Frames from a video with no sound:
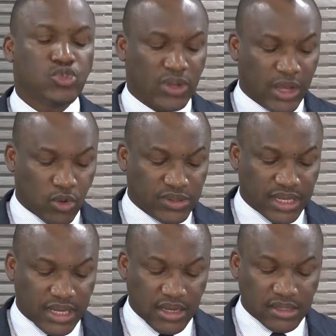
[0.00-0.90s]
sont les
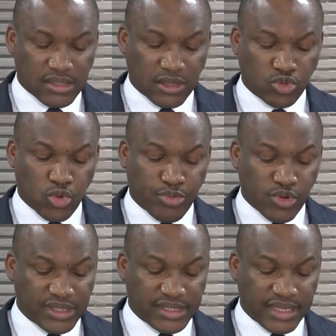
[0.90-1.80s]
conséquences de
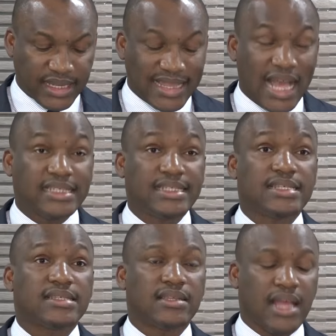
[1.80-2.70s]
politiques
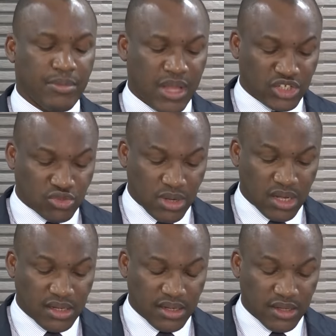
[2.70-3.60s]
laxistes d'aménagement